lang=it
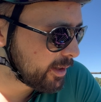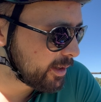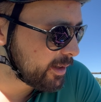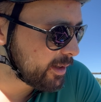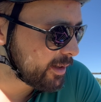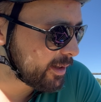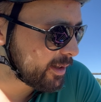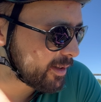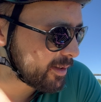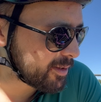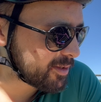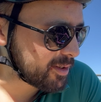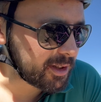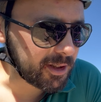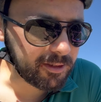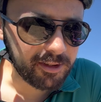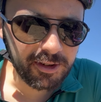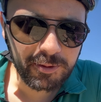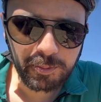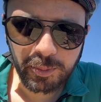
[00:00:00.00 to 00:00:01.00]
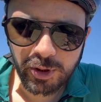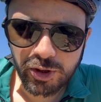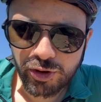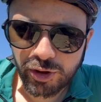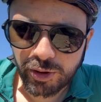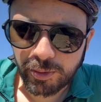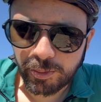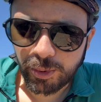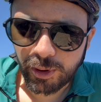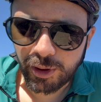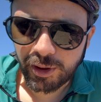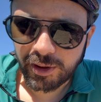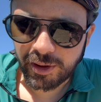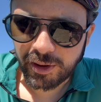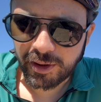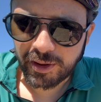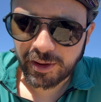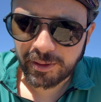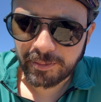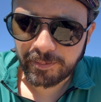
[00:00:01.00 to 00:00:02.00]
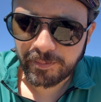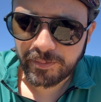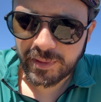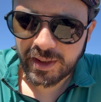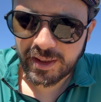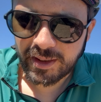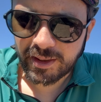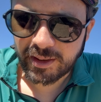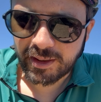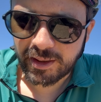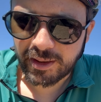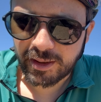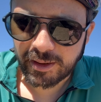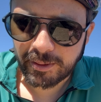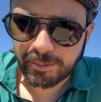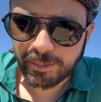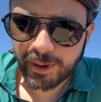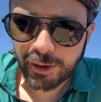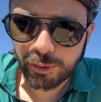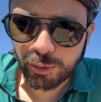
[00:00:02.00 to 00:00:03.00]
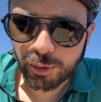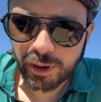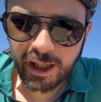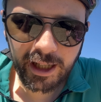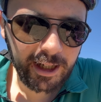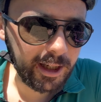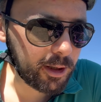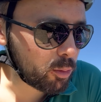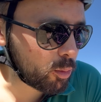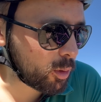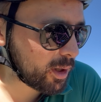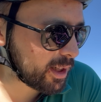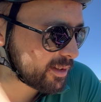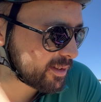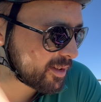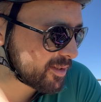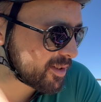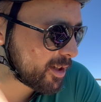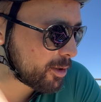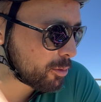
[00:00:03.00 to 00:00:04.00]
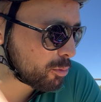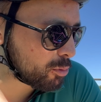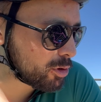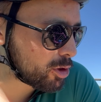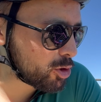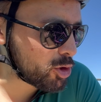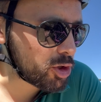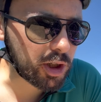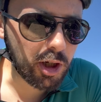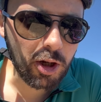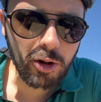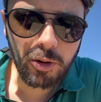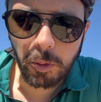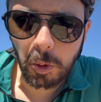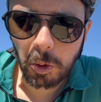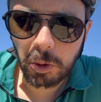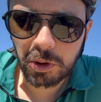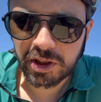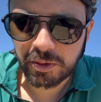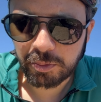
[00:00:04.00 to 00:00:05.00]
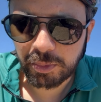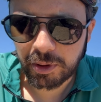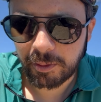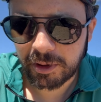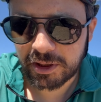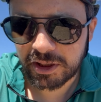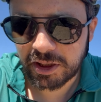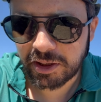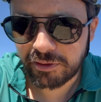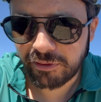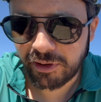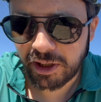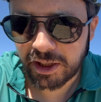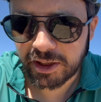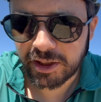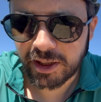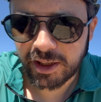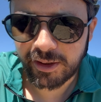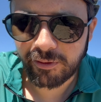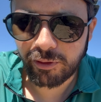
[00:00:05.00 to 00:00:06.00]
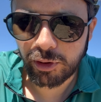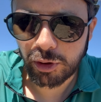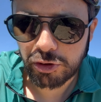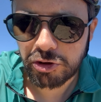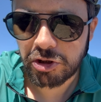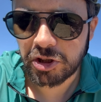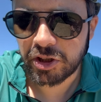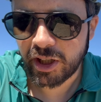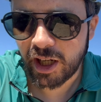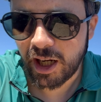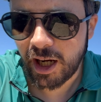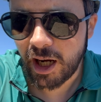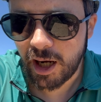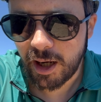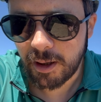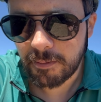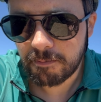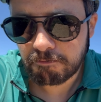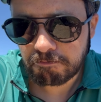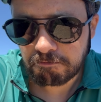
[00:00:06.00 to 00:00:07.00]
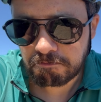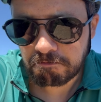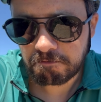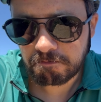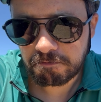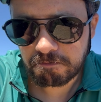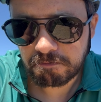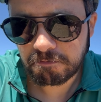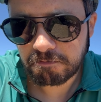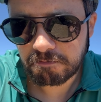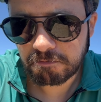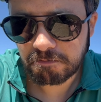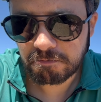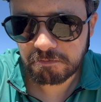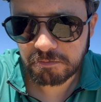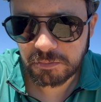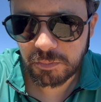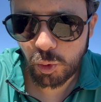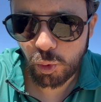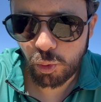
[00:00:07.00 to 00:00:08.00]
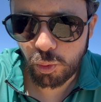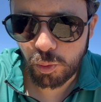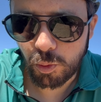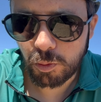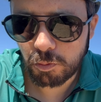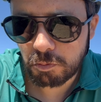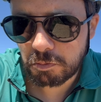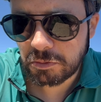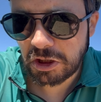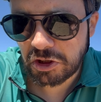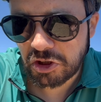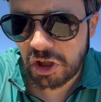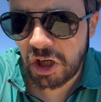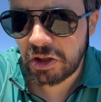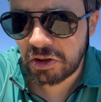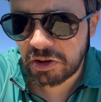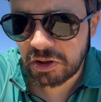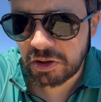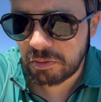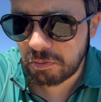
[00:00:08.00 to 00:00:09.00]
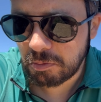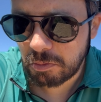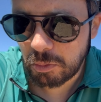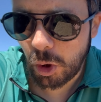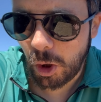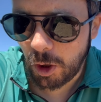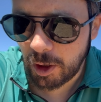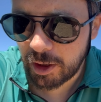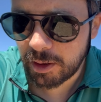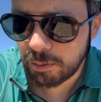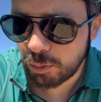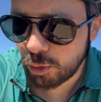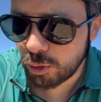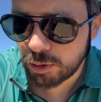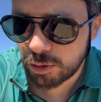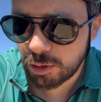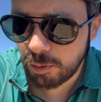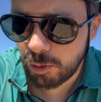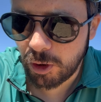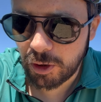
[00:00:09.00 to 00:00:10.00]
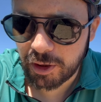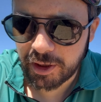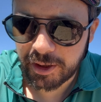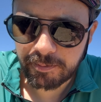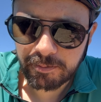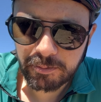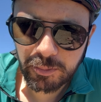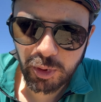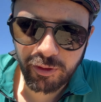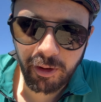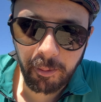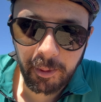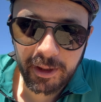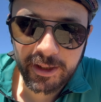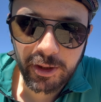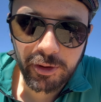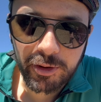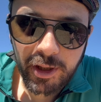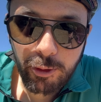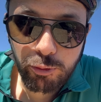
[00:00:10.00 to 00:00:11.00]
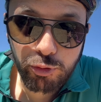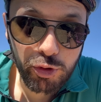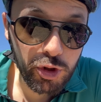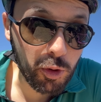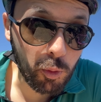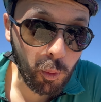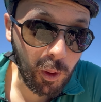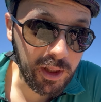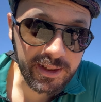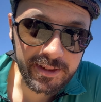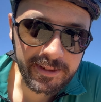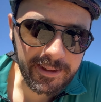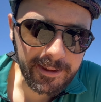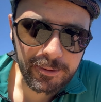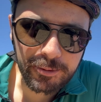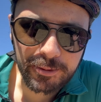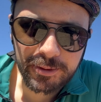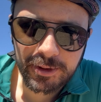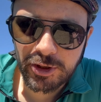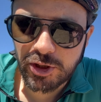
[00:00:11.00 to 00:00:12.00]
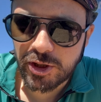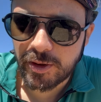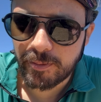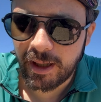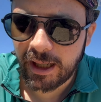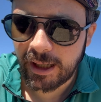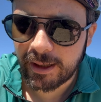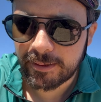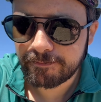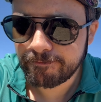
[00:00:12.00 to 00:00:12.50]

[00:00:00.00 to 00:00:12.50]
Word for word: e se devi spingere un po' in, in pianura hai un 46-11 che comunque ti permette di fare delle velocità uh, decenti, buone, molto buone. Ovviamente non è un 53-11 ma